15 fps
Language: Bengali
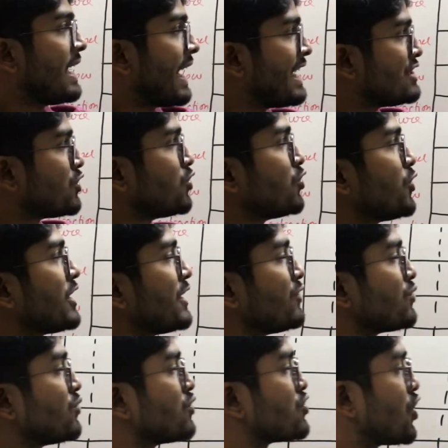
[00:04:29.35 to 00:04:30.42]
এই জন্যই
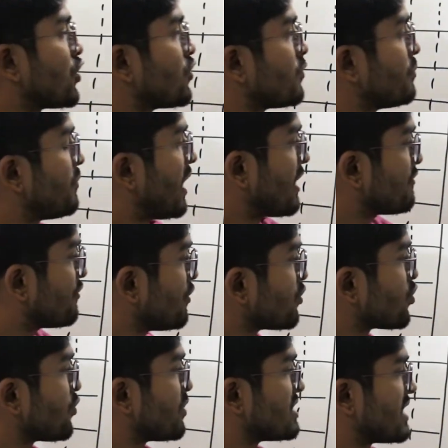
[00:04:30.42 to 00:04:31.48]
কিন্তু যখন ব্লাড ফ্লো
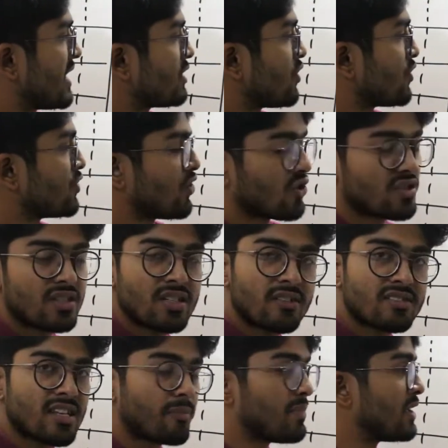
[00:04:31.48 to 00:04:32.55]
কমে যায় তখন অক্সিজেন
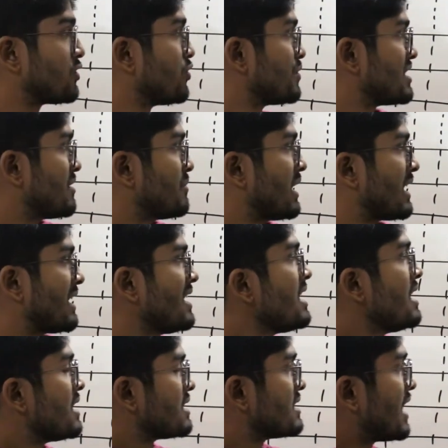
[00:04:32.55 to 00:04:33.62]
সাপ্লাই কমে যায় ব্রেনে
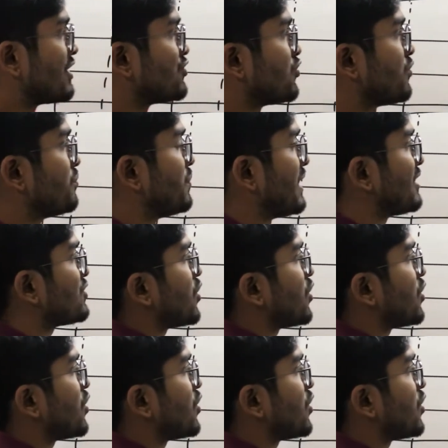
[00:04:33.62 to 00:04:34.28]
যার জন্য ব্রেন